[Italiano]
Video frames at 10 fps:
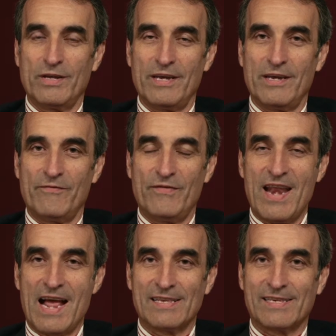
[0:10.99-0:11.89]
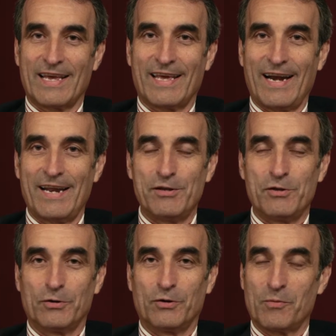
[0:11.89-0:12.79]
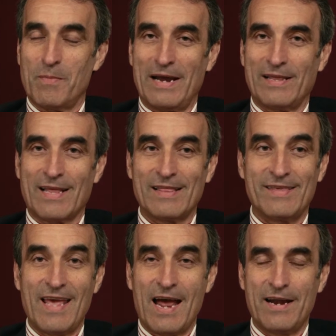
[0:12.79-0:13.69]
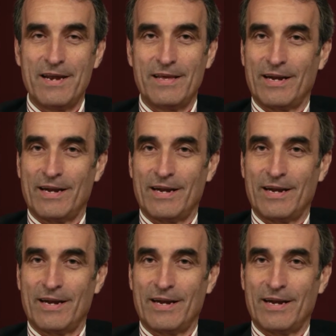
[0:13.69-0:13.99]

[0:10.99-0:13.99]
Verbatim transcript: di finanza e credito ormai da tanti anni,